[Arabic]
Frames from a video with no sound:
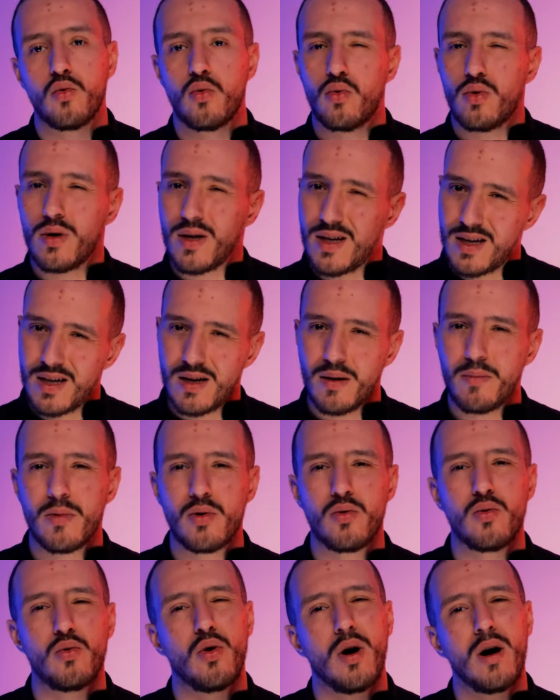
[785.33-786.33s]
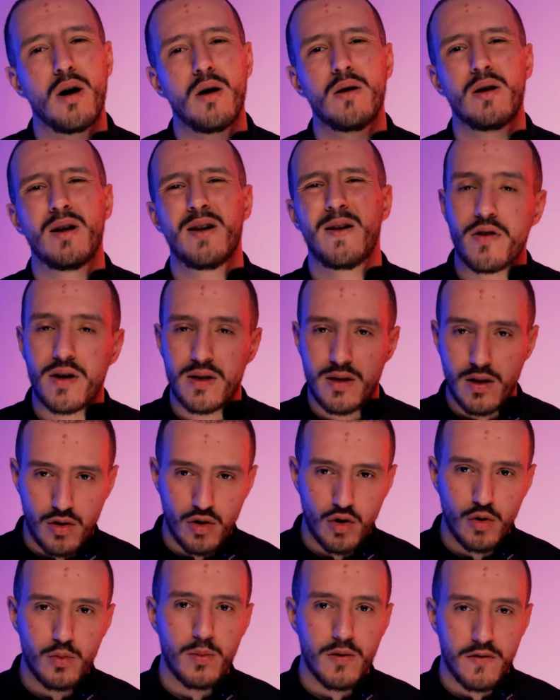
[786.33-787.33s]
ويكملوها
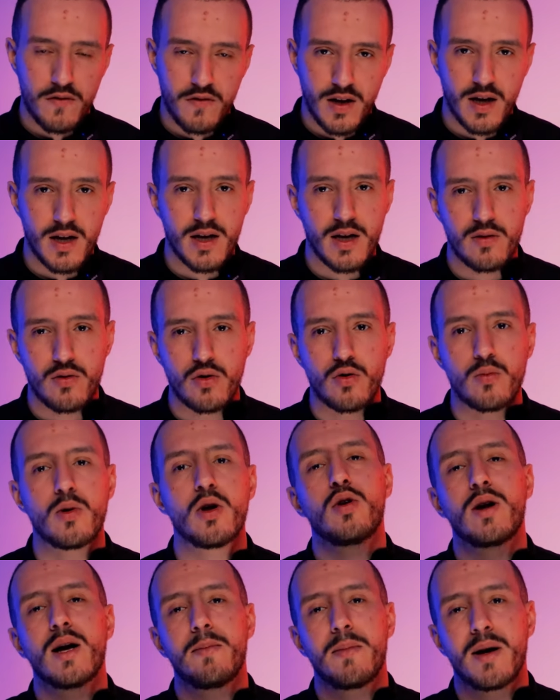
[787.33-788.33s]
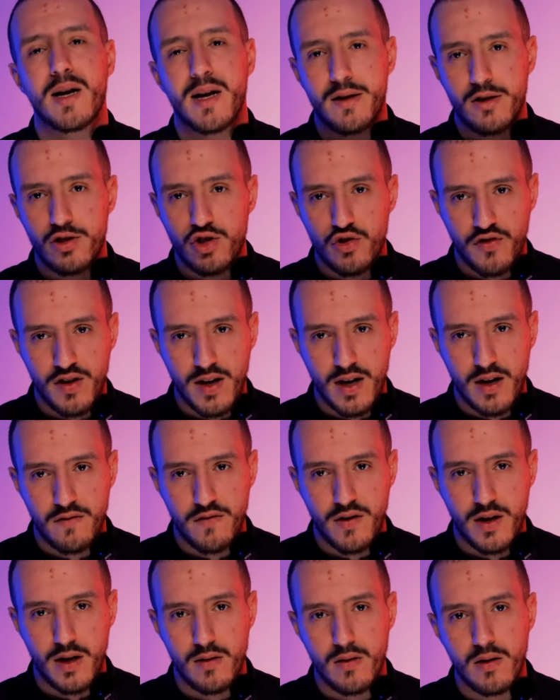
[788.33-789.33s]
فادتهم في حياتهم لو كان ما كانتش فيها
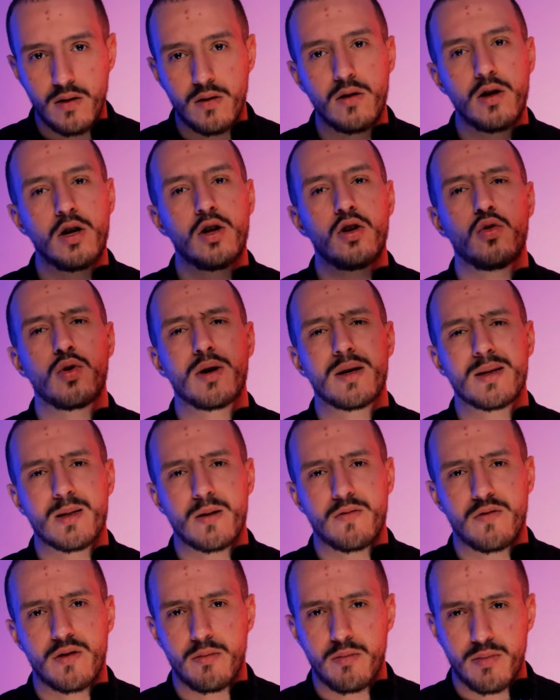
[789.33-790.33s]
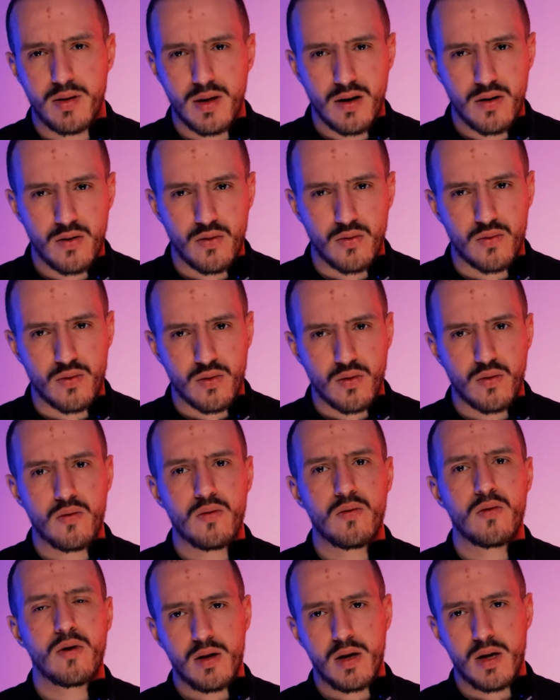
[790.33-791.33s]
فايده لو كان صافي بيان
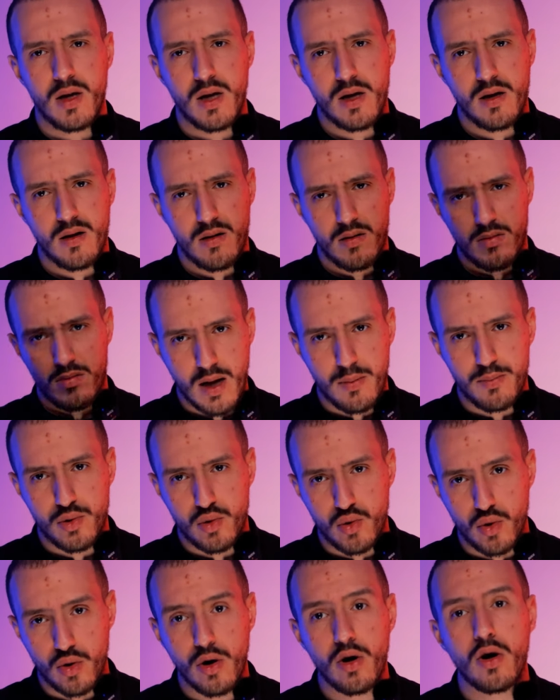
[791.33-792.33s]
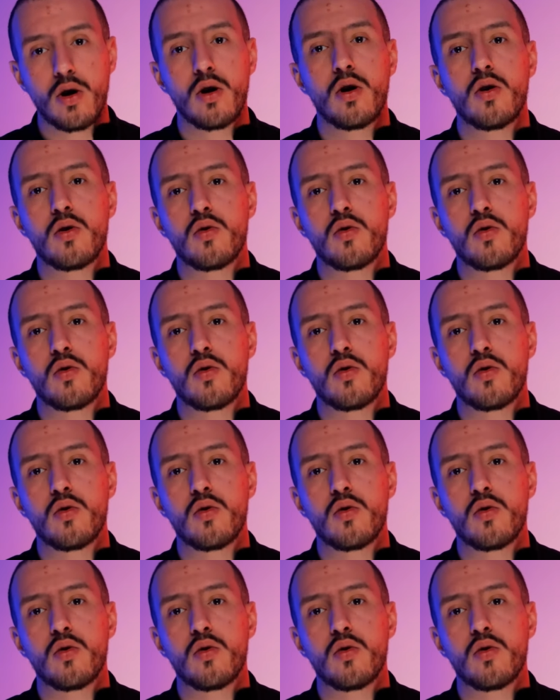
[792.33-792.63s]
لونطون ملي حبسوه